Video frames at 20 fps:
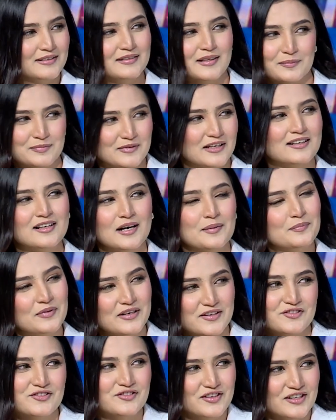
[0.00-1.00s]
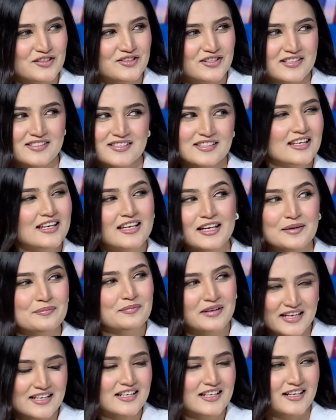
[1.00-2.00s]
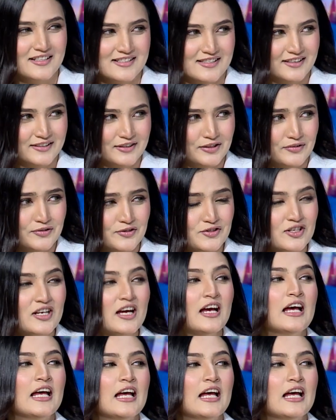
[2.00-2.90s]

तब तक हम पे रिस्ट्रिक्शंस थी कि हम नहीं कर सकते कुछ